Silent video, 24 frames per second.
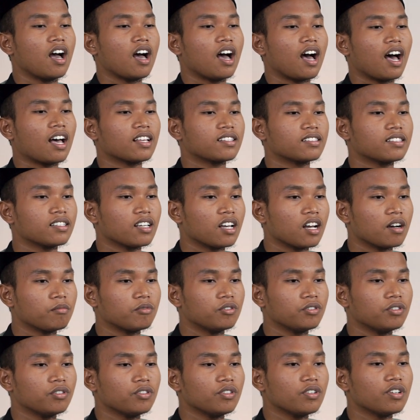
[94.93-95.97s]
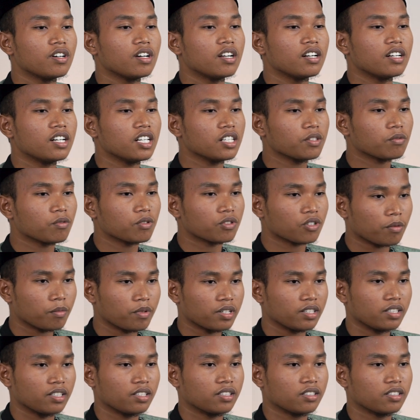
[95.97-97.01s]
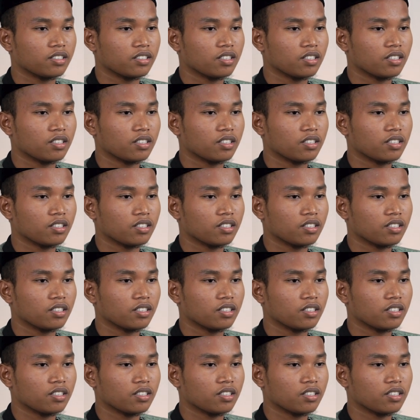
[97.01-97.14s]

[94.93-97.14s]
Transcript: asiamu nisfu sabri